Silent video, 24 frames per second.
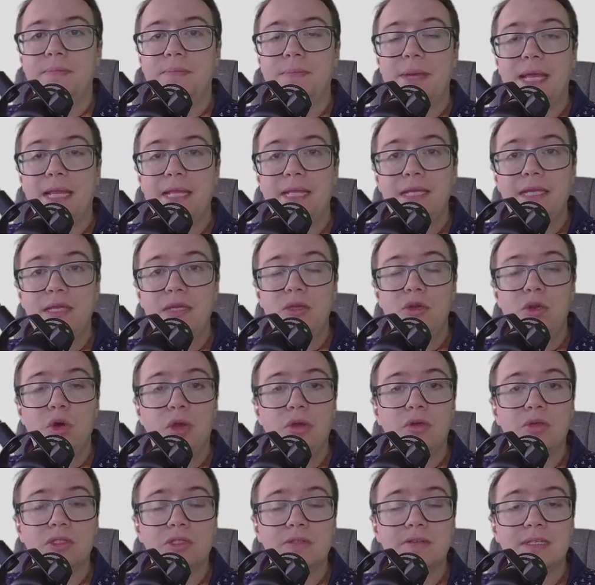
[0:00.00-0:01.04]
Berlin,
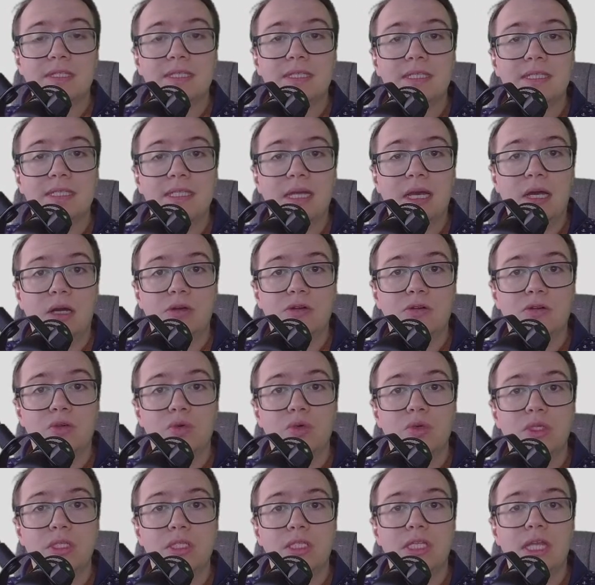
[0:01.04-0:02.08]
29.
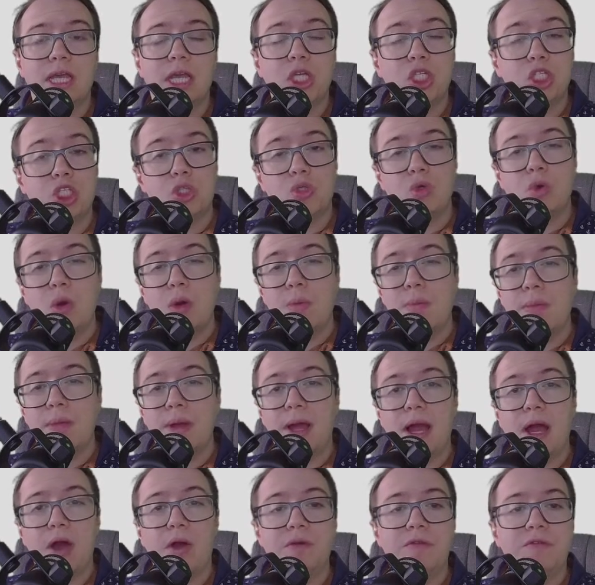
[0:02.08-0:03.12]
August, der Sturm
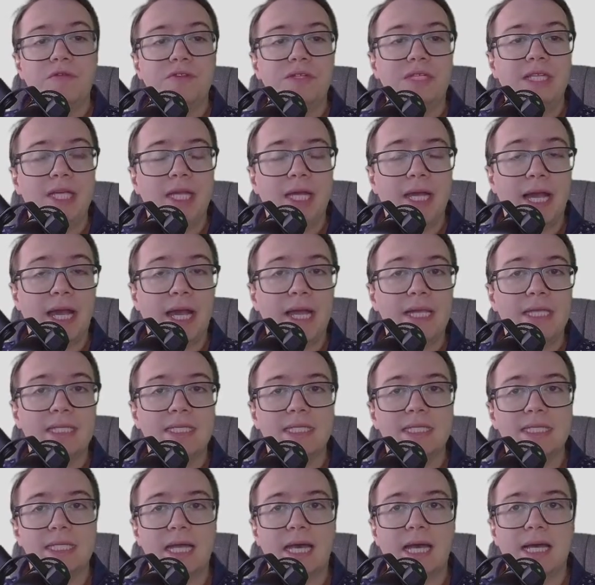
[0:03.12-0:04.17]
auf die
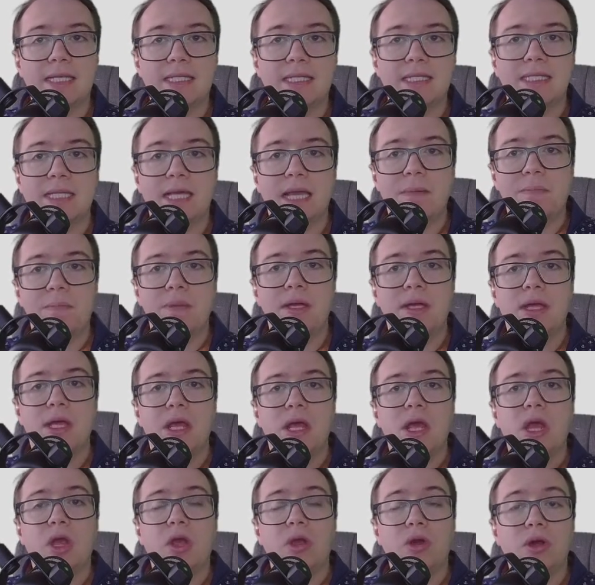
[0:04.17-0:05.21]
Reichstagstreppe.
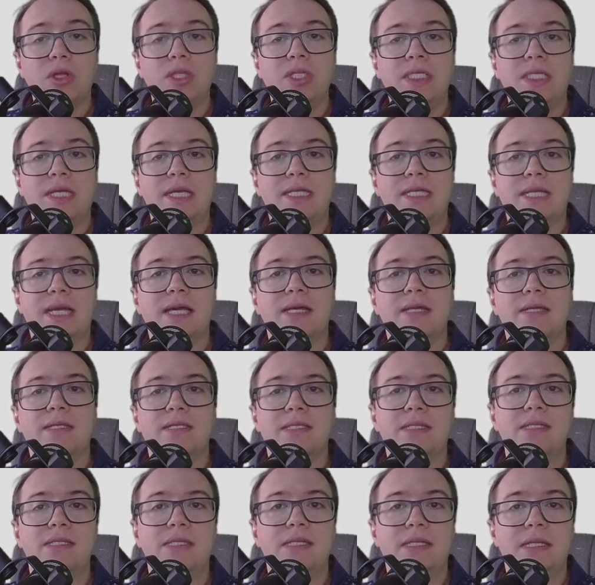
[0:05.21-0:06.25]
Gott sei Dank
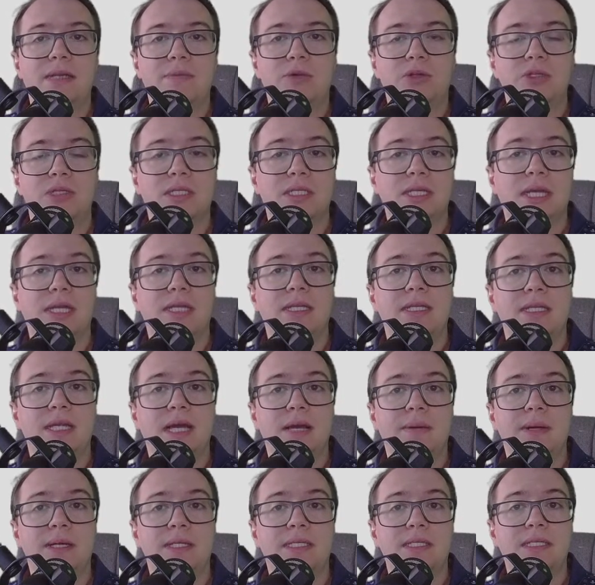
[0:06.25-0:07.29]
sind die Demonstranten
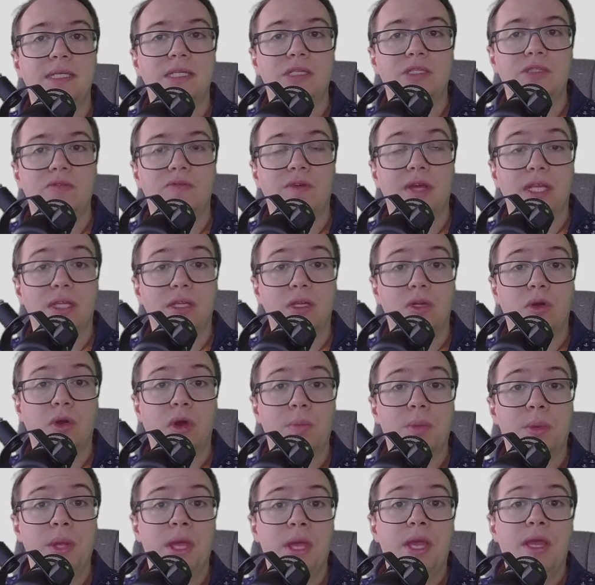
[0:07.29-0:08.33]
damals nicht so weit
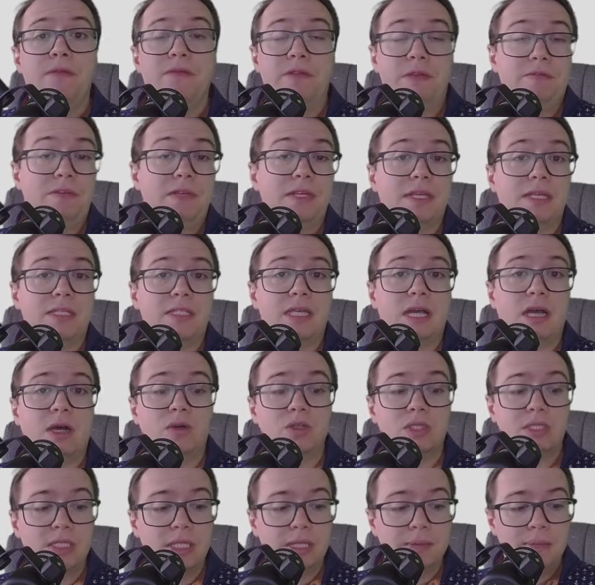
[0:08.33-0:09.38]
gekommen, wie wir das
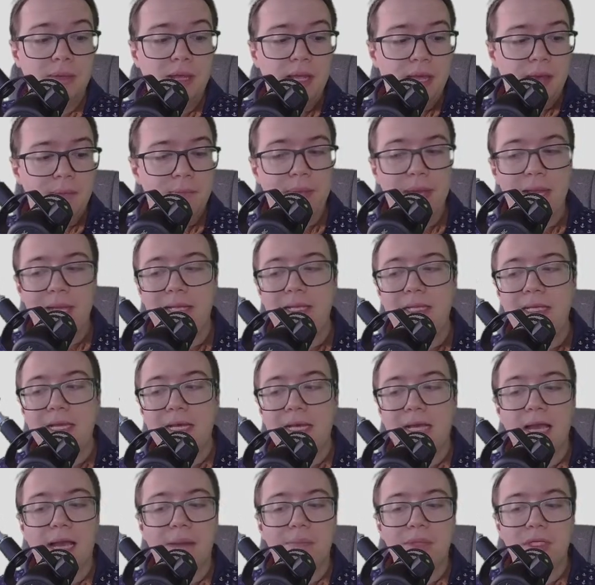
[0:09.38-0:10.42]
aus dem
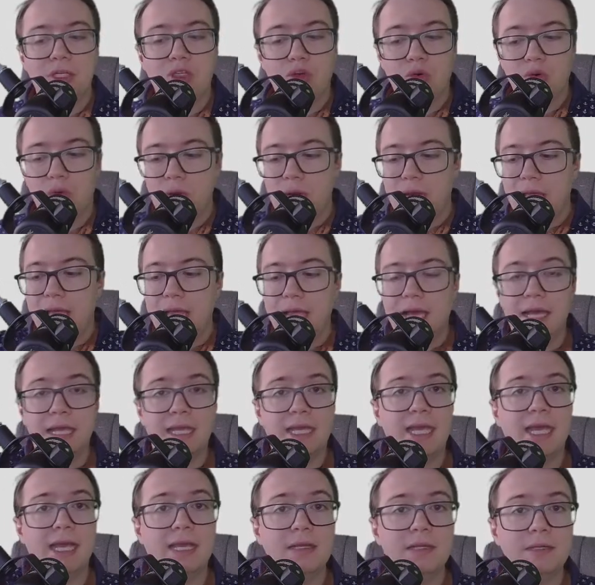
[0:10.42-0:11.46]
Berliner Kapitol her
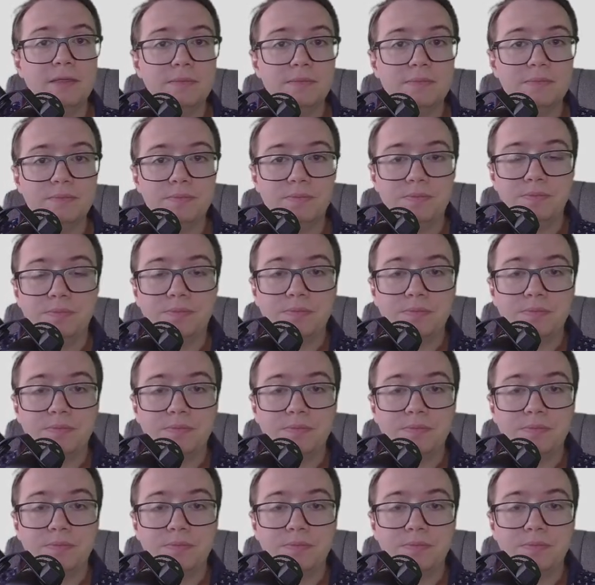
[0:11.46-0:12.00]
kennen.